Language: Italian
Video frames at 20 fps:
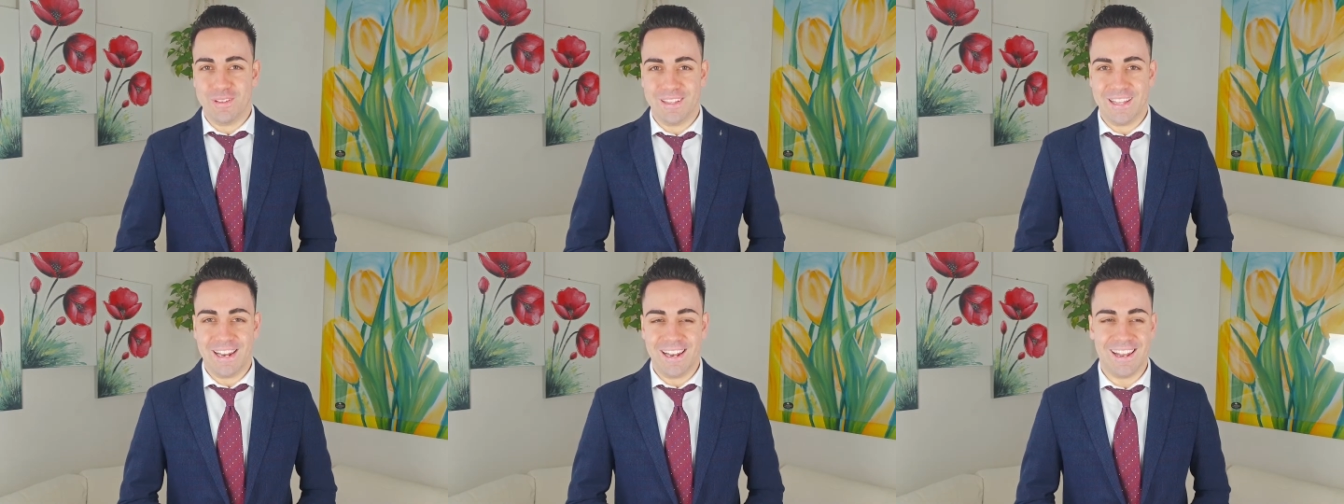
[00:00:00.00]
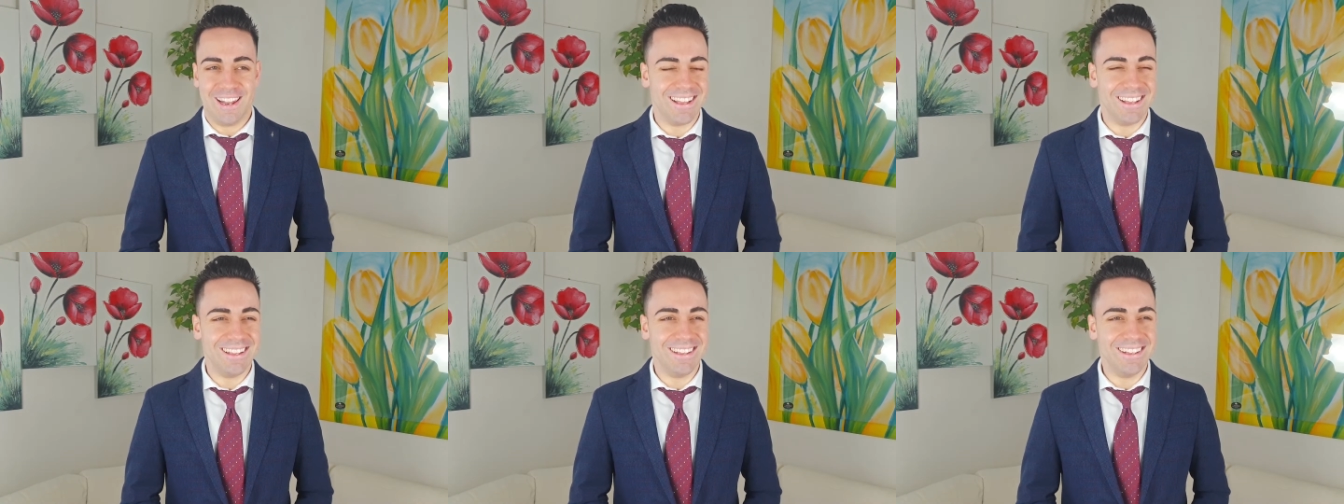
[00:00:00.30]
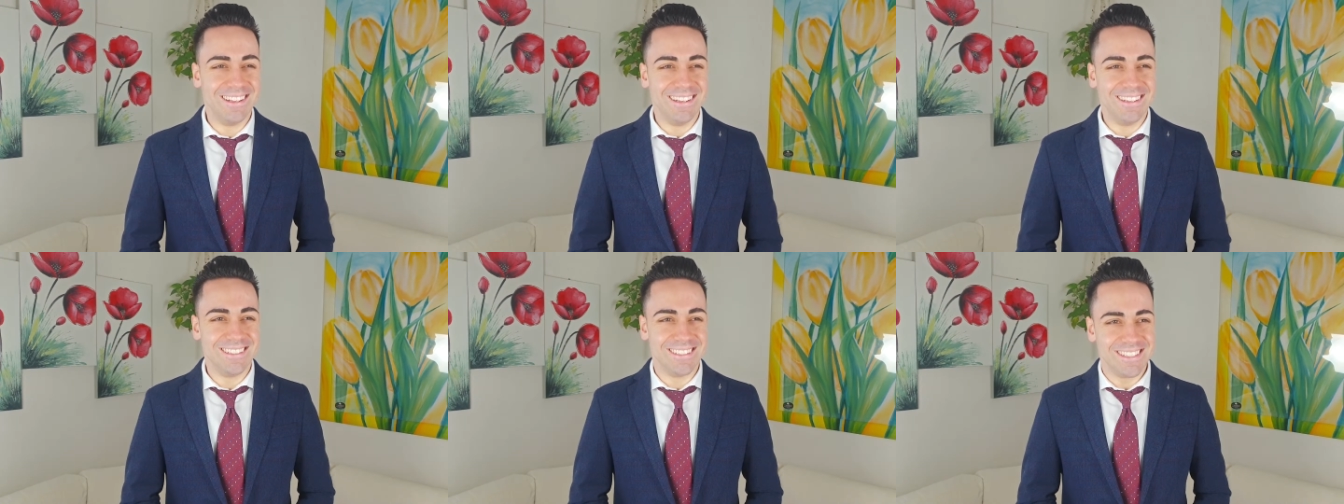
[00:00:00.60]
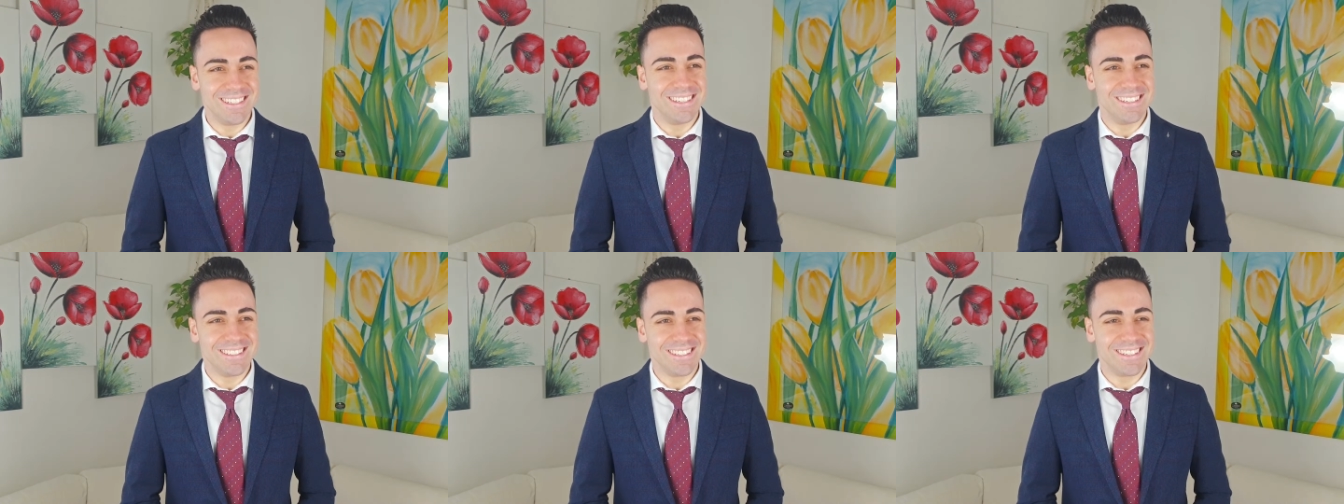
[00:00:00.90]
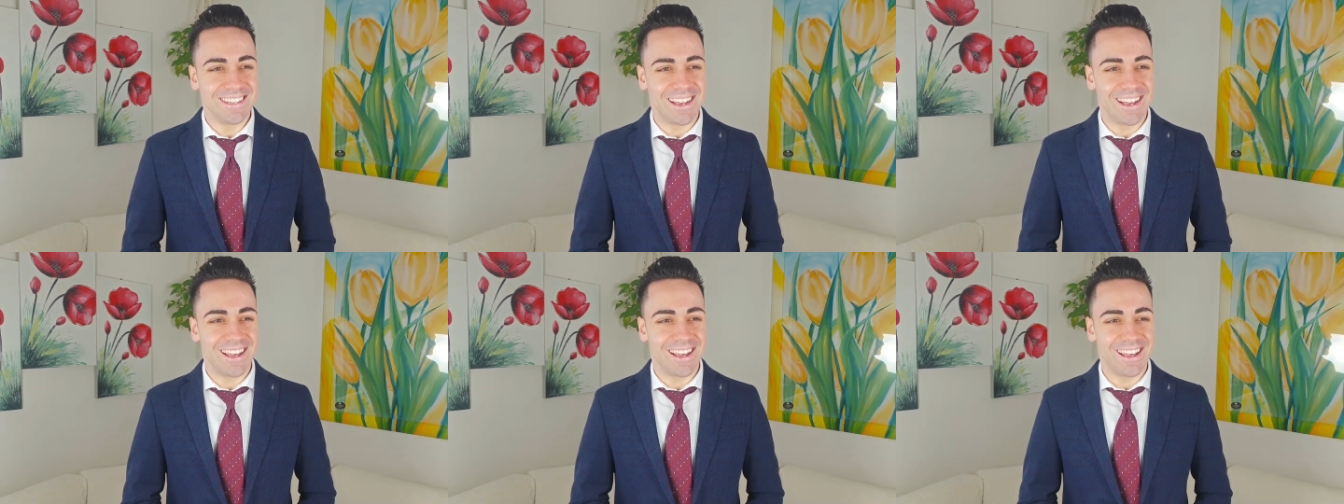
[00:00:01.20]
Del... sì, sì,
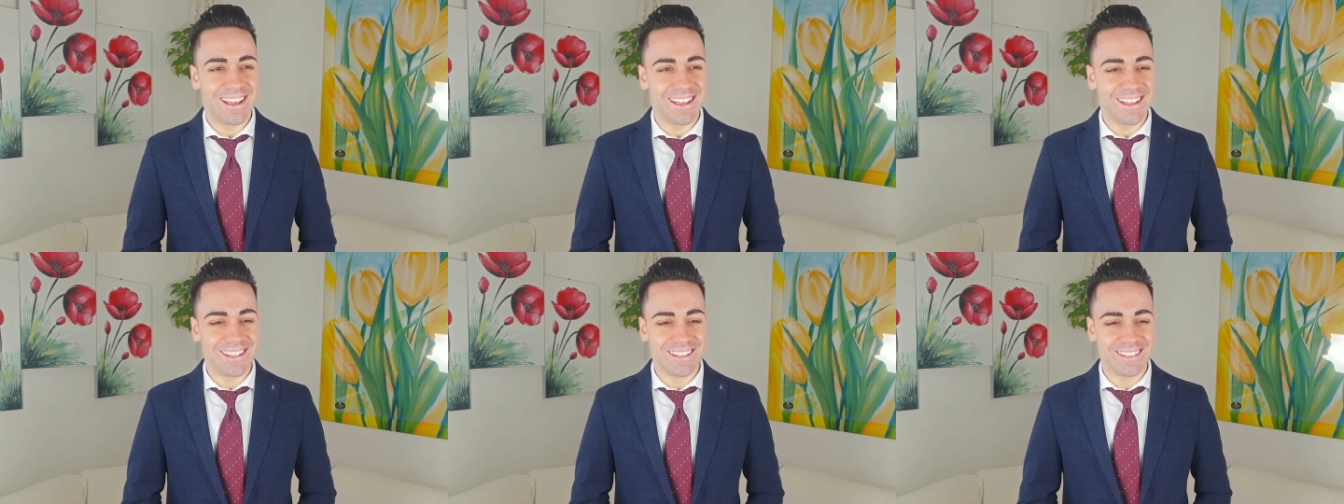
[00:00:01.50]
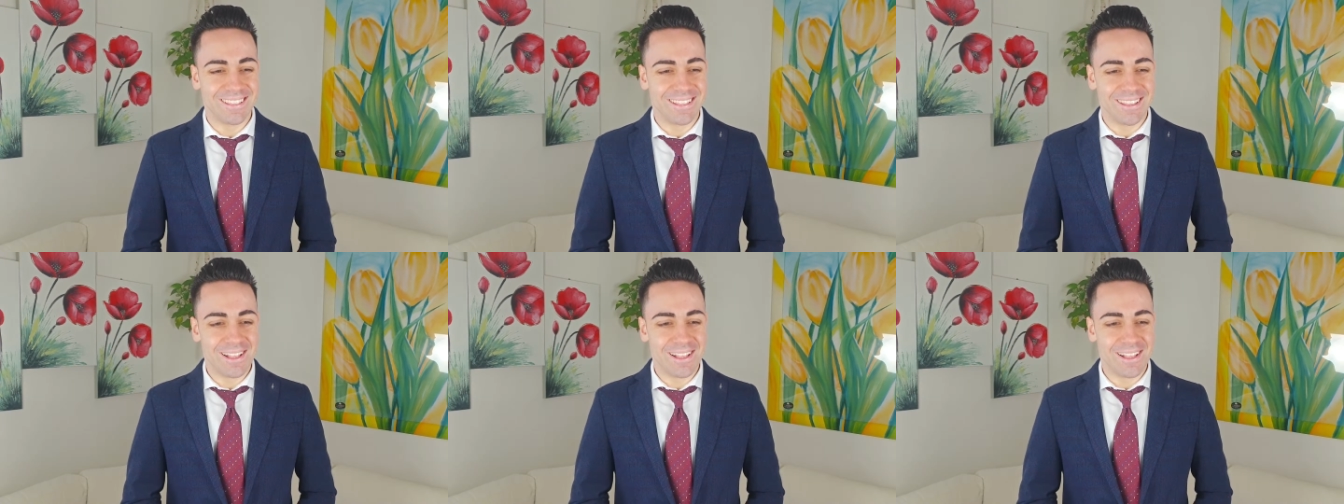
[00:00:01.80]
eh.